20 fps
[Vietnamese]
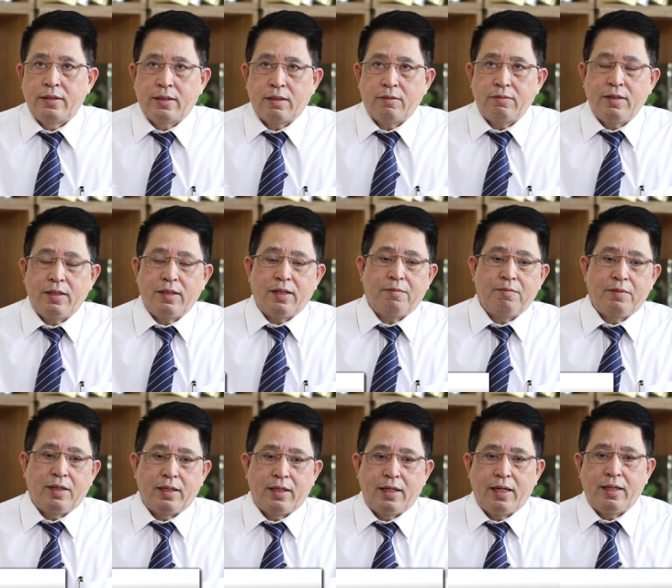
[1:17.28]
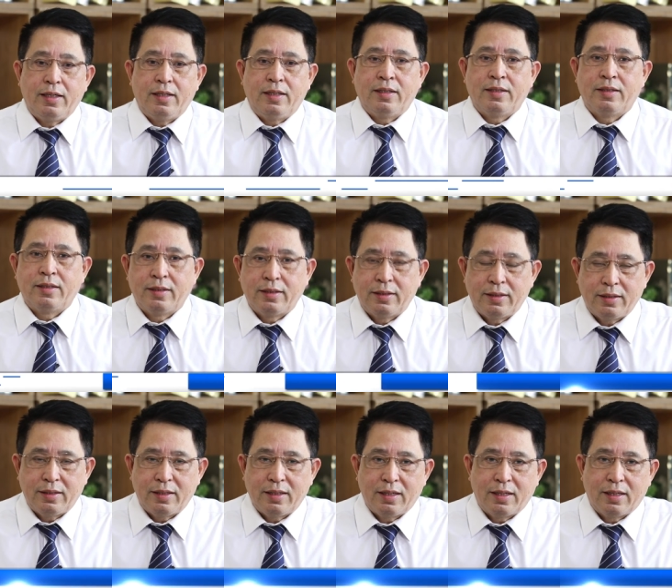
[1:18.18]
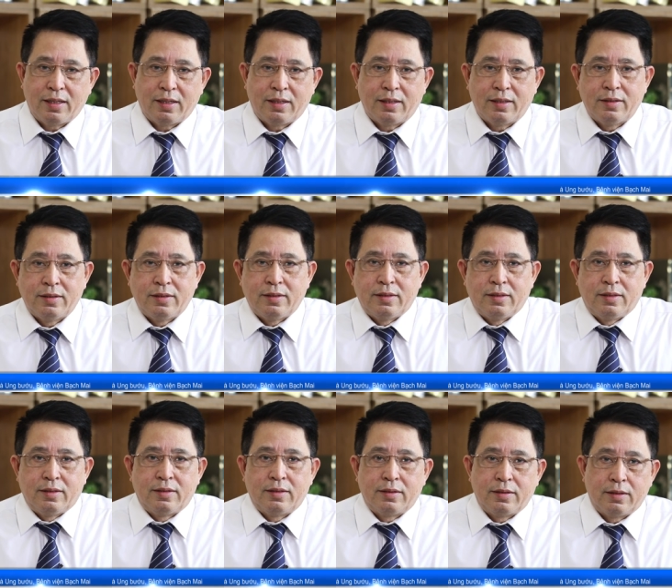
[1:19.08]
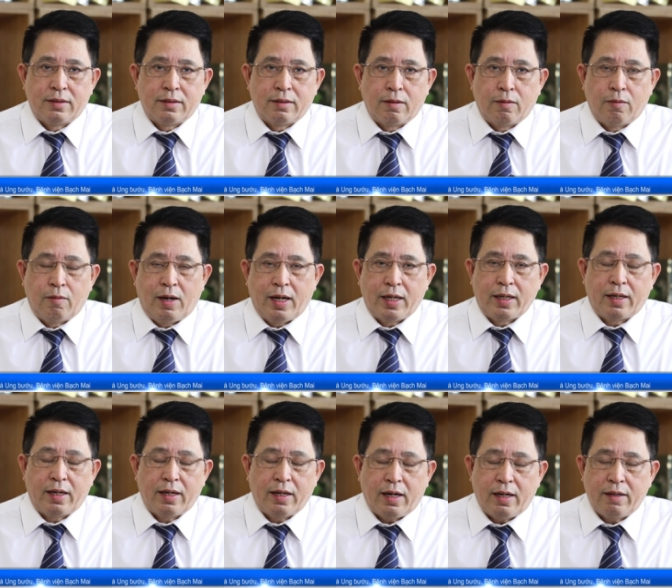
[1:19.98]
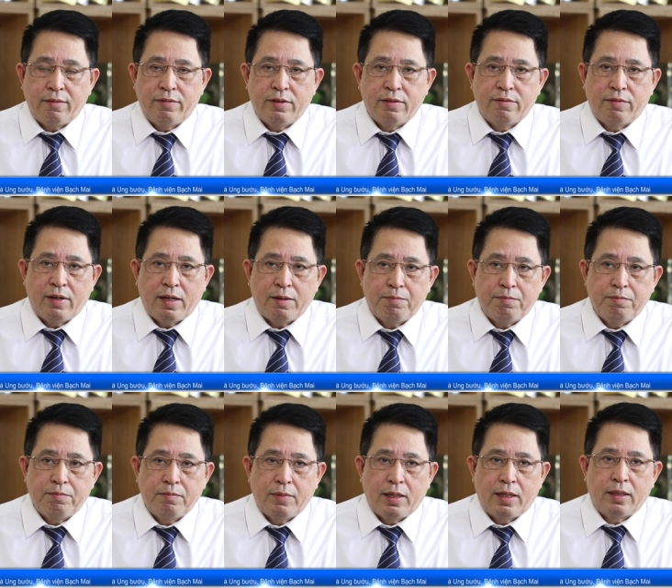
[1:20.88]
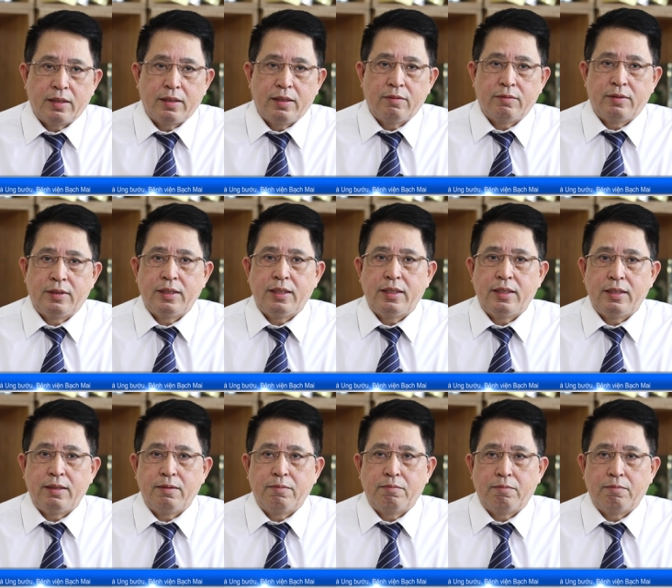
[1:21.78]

Trong những năm gần đây, thì ngoài các cái phương pháp mà điều trị